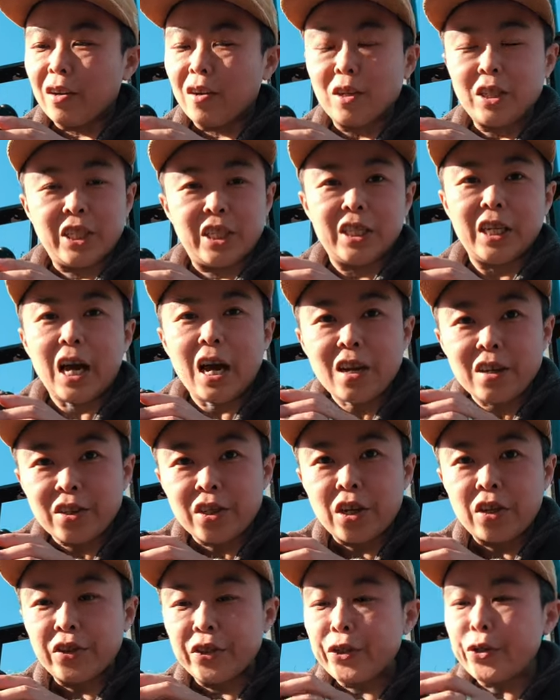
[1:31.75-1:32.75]
和其他的
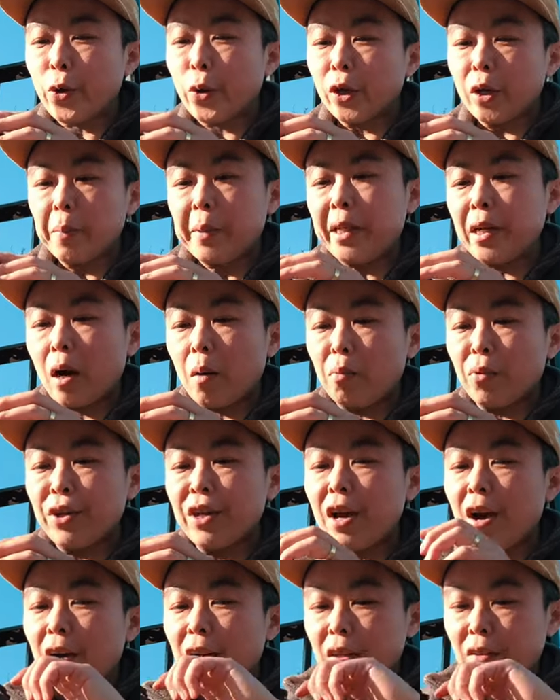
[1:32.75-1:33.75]
相机有那么一点不
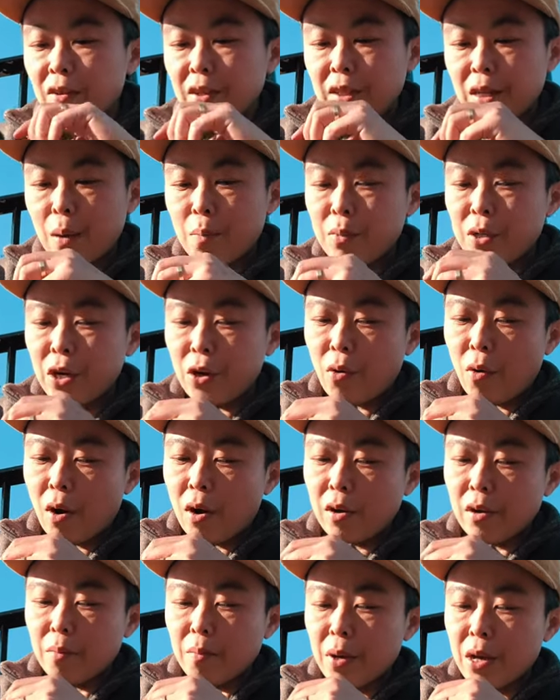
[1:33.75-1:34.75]
一样，因为咱们这
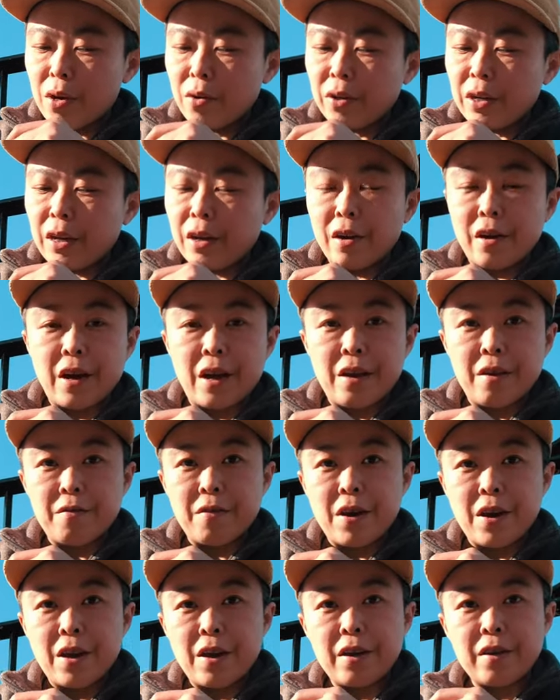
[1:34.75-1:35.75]
块呢没有那个
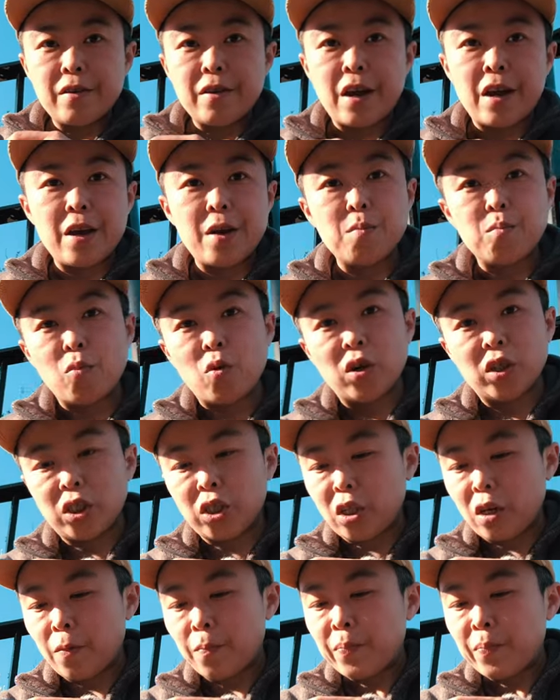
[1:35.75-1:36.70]
AV A 模式。